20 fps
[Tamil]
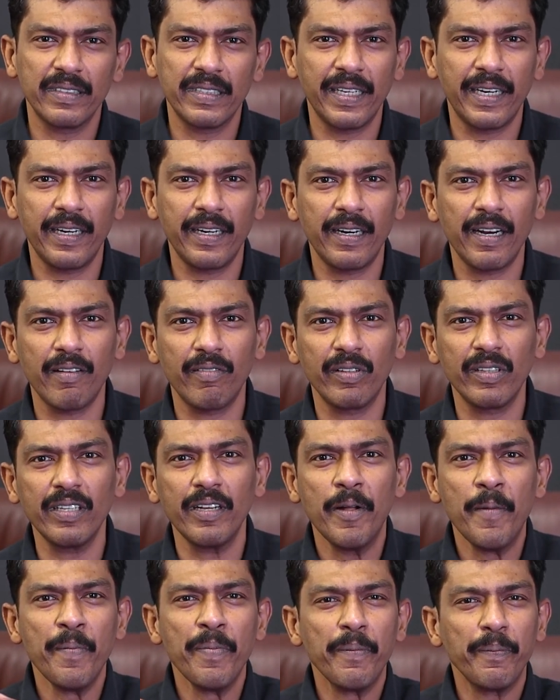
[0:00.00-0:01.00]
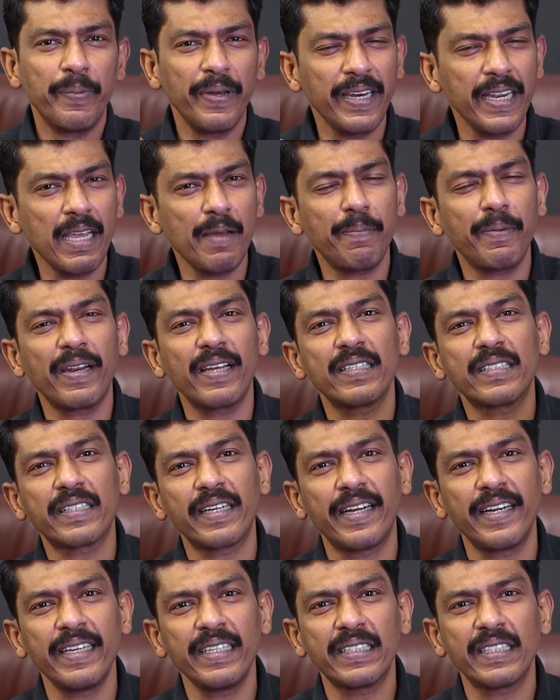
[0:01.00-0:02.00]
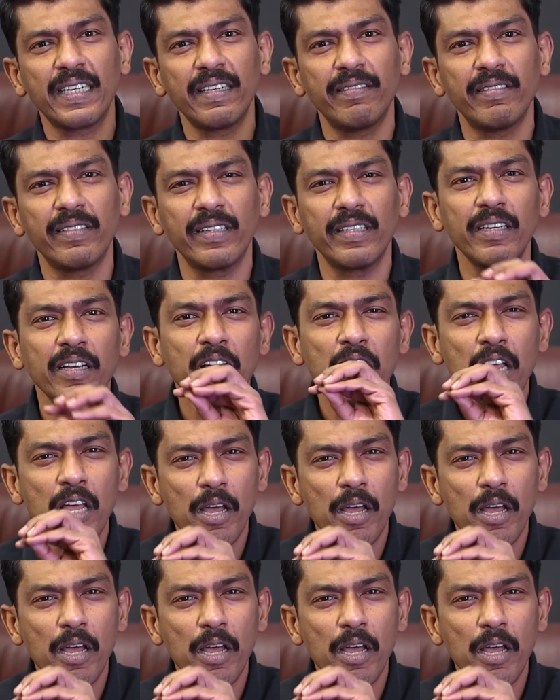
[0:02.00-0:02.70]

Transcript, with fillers: சரிங்களா வந்து பெரிய பெரிய ஸ்டடீஸில் வந்து